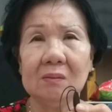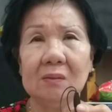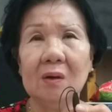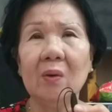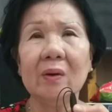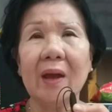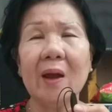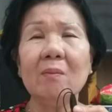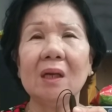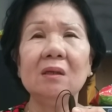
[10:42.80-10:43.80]
lôi
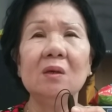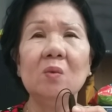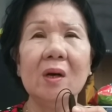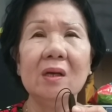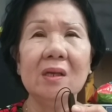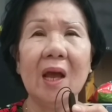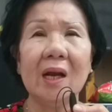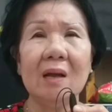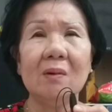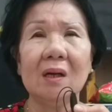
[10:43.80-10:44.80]
kéo Mạnh Thường Quân
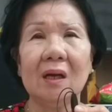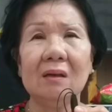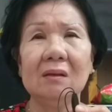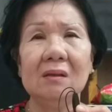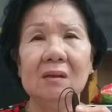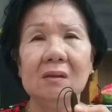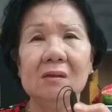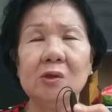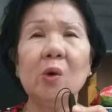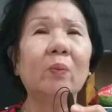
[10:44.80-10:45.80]
về để mà
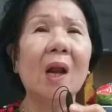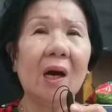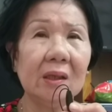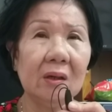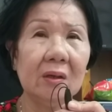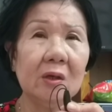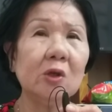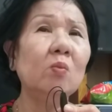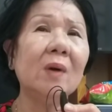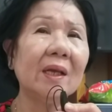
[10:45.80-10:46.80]
trục lợi thôi, nói
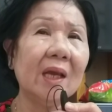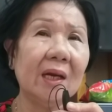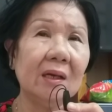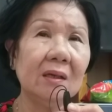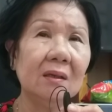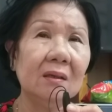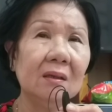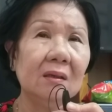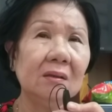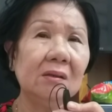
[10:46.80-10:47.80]
chung ra vậy đó.
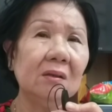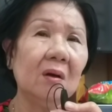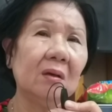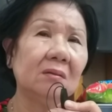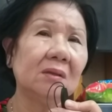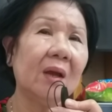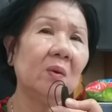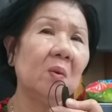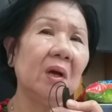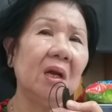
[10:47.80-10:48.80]
Chứ còn
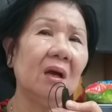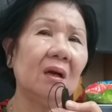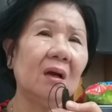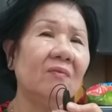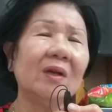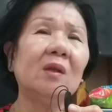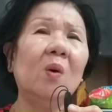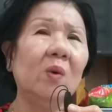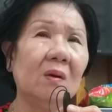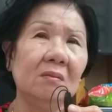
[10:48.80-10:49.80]
theo cô nghĩ là không phải
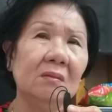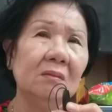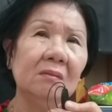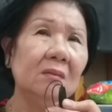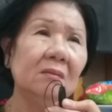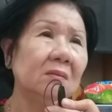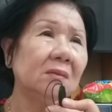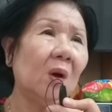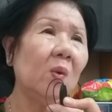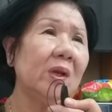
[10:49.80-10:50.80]
tu đâu.
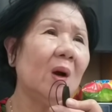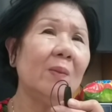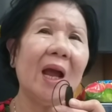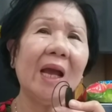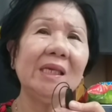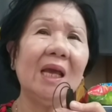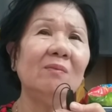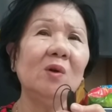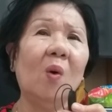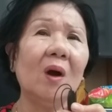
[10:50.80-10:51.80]
Tu gì đâu mà hai chị
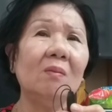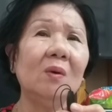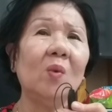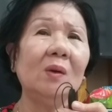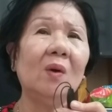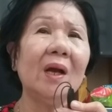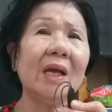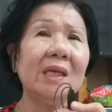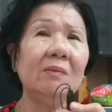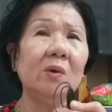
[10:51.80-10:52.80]
em ruột, không quanh quẩn
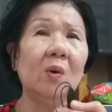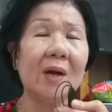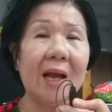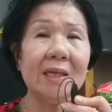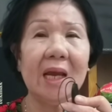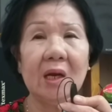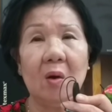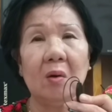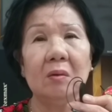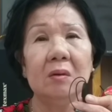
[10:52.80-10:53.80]
hai chị em ruột đã vậy.
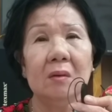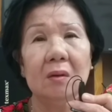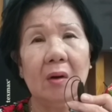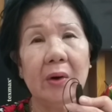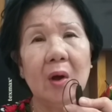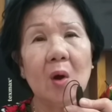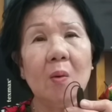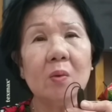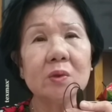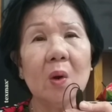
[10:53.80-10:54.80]
Còn hồi đó
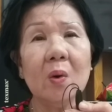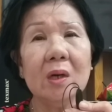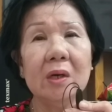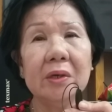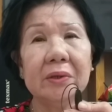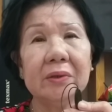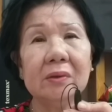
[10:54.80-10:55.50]
có một số người